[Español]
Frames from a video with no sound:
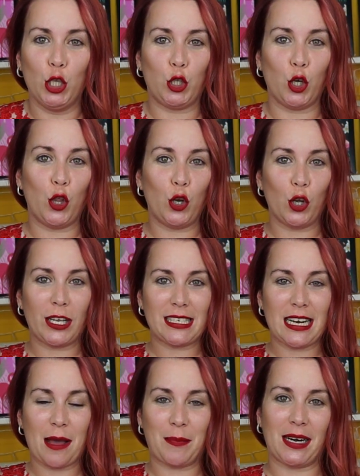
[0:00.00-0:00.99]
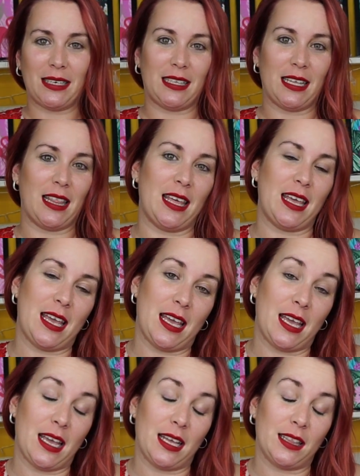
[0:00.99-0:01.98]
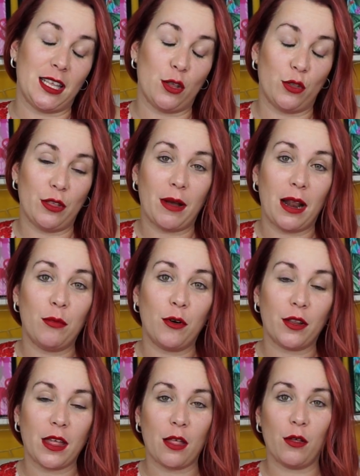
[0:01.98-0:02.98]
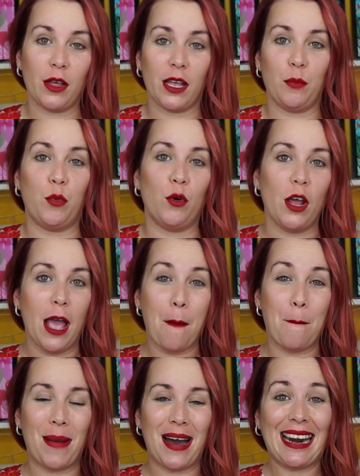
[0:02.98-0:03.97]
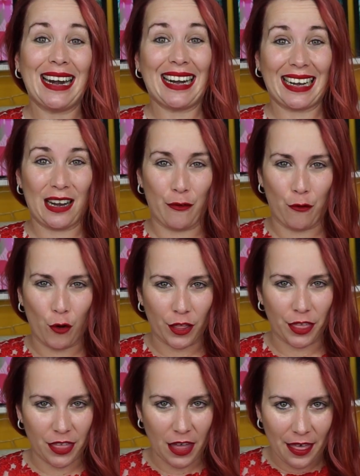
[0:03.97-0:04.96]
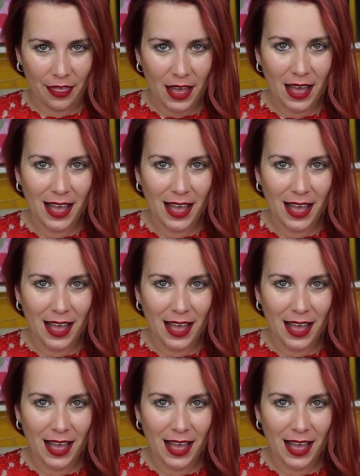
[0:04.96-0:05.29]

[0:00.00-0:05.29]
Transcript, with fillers: todo lo que es la parte de, donde va el bordado de Ipur va reforzada